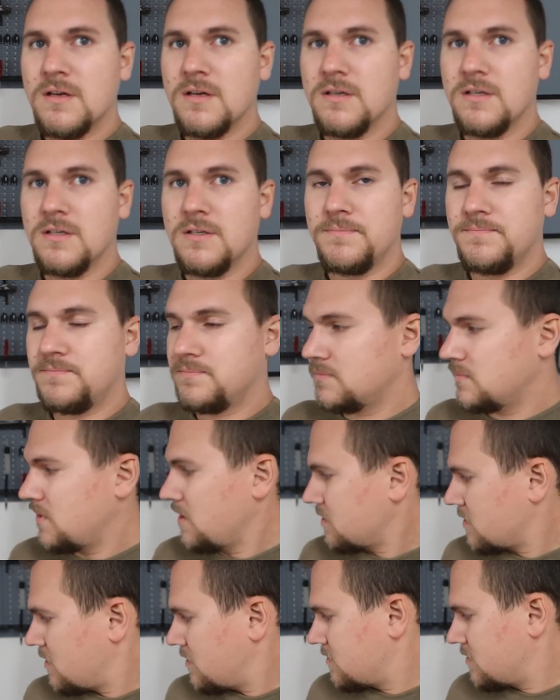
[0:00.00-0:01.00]
Ähm,
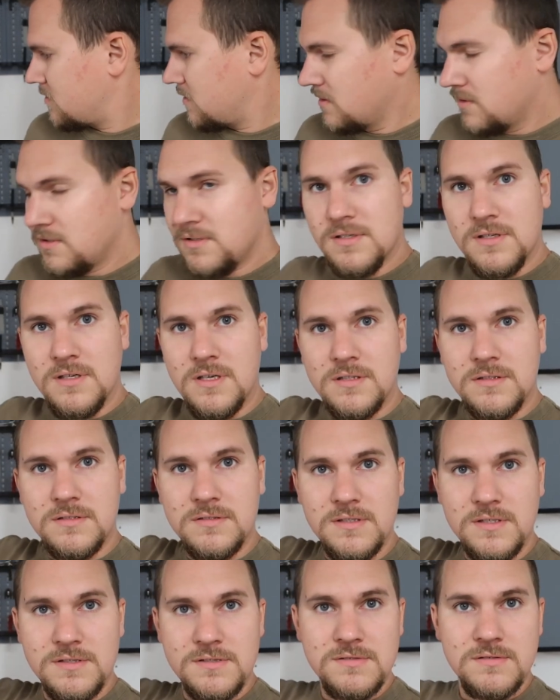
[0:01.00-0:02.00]
das ganze Ding hier
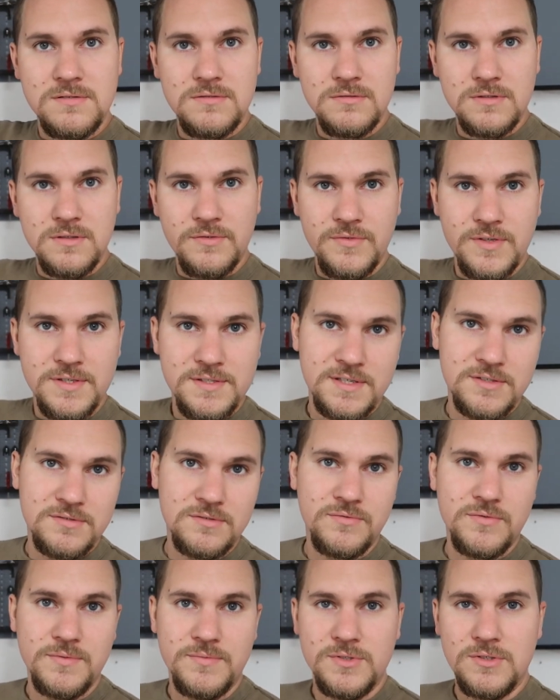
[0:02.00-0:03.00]
hat jetzt ungefähr
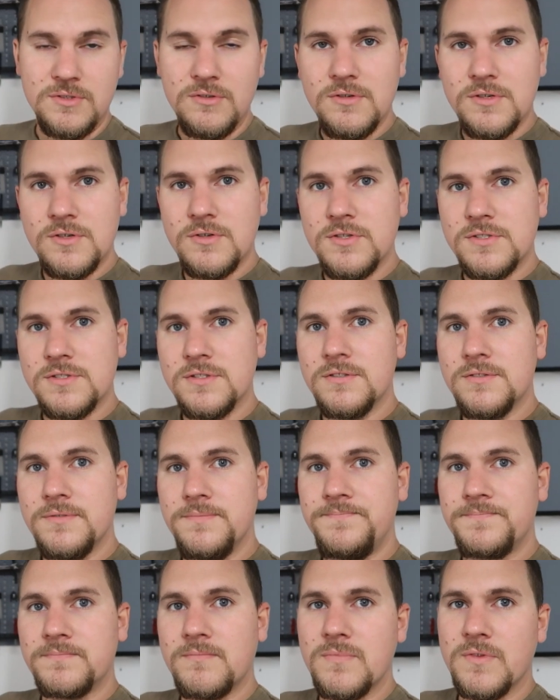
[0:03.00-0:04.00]
650 Euro gekostet.
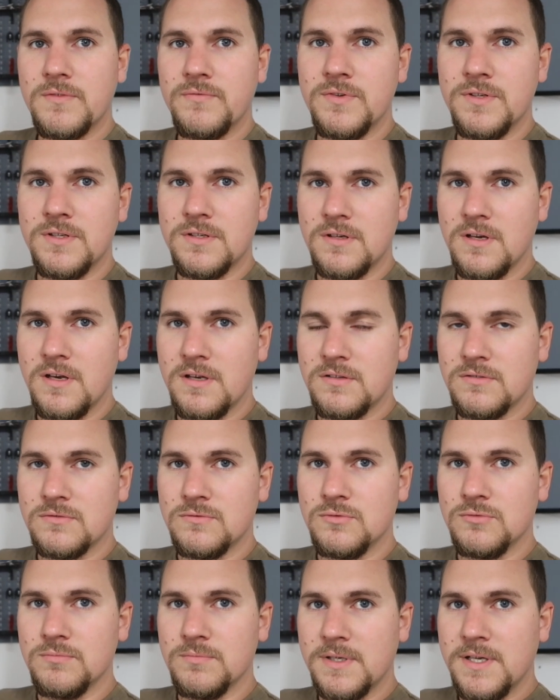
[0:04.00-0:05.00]
Finde ich echt
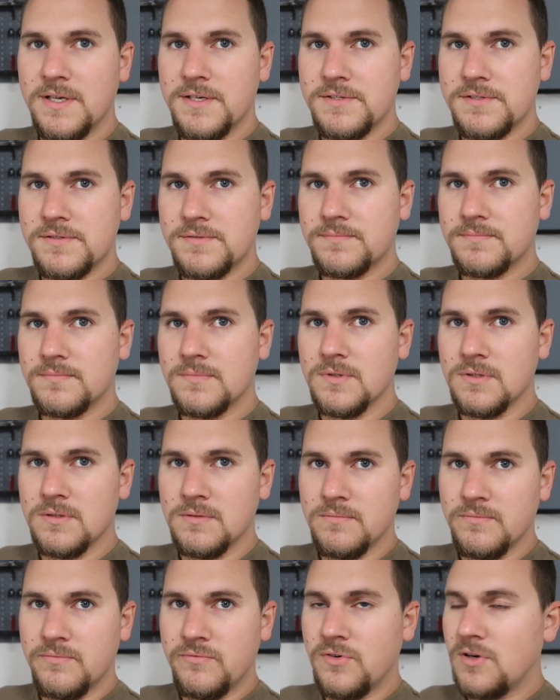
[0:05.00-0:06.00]
einen guten Preis.
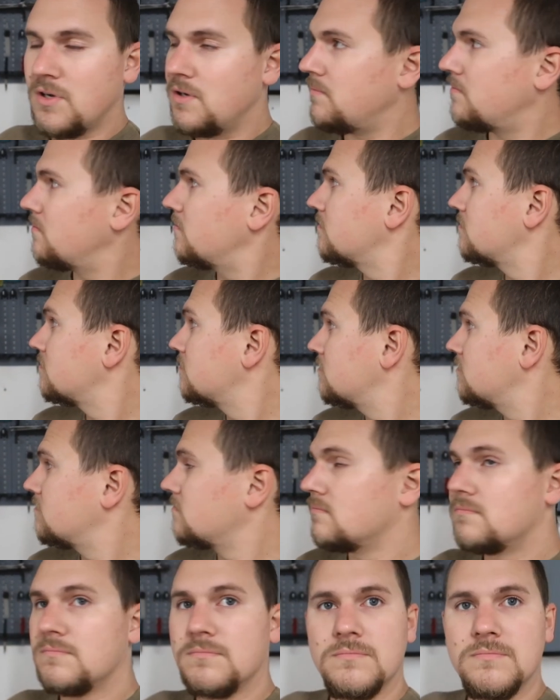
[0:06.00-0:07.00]
Ähm, vor allem,
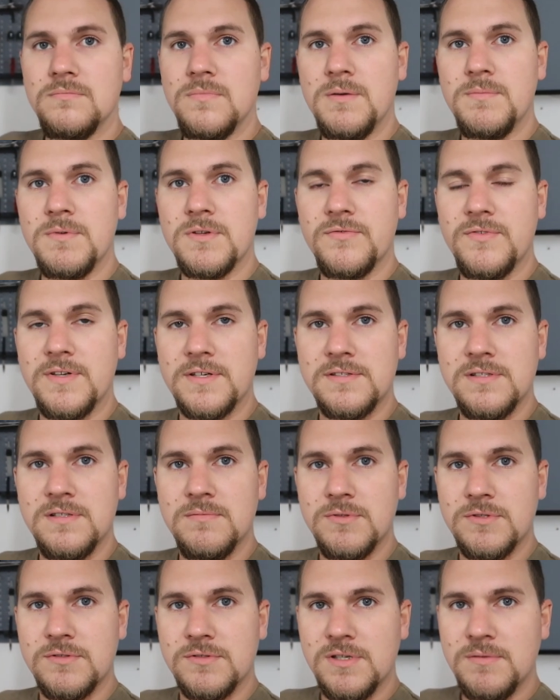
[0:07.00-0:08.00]
weil man es
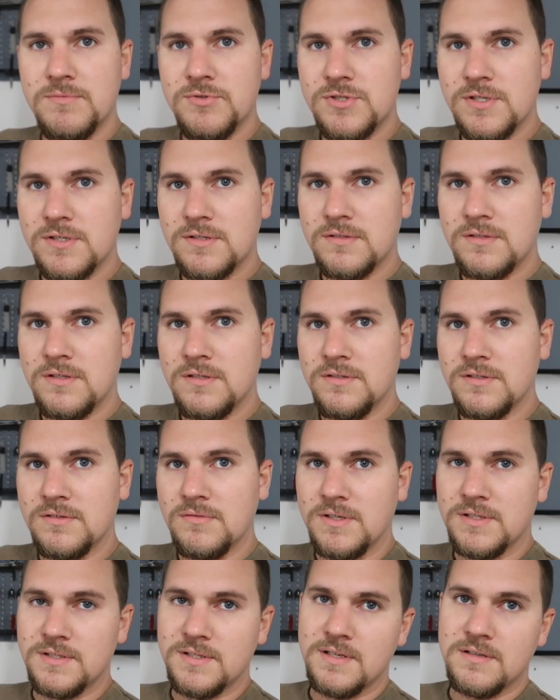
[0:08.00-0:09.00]
flexibel zusammenstecken kann. Die
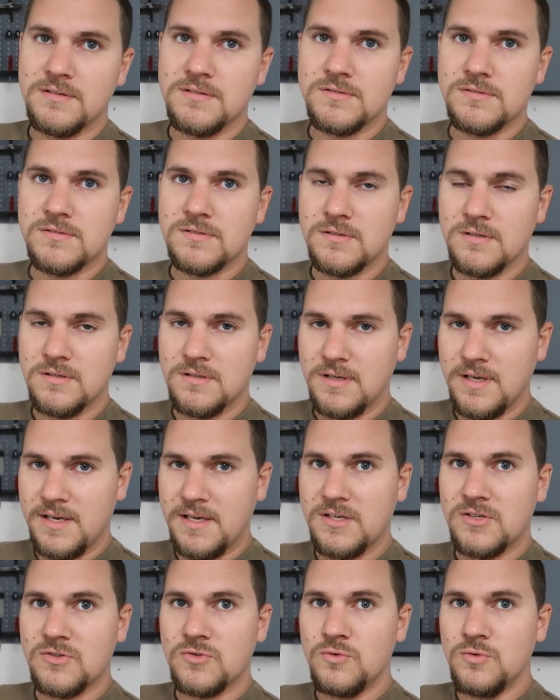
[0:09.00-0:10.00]
Qualität ist
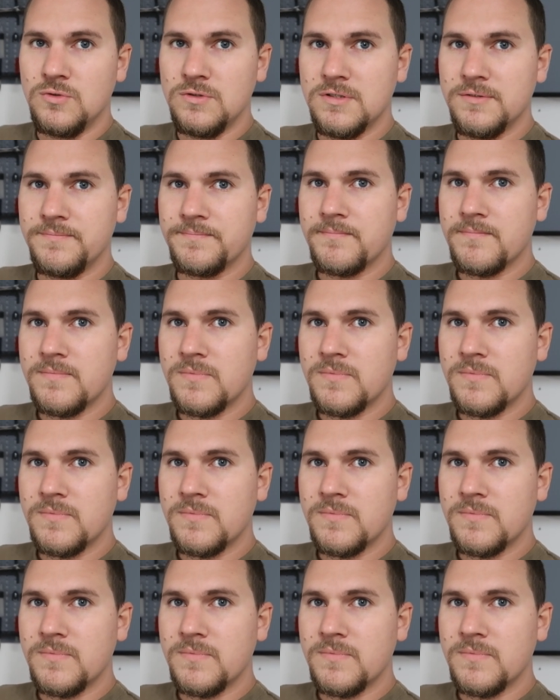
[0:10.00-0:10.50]
echt gut.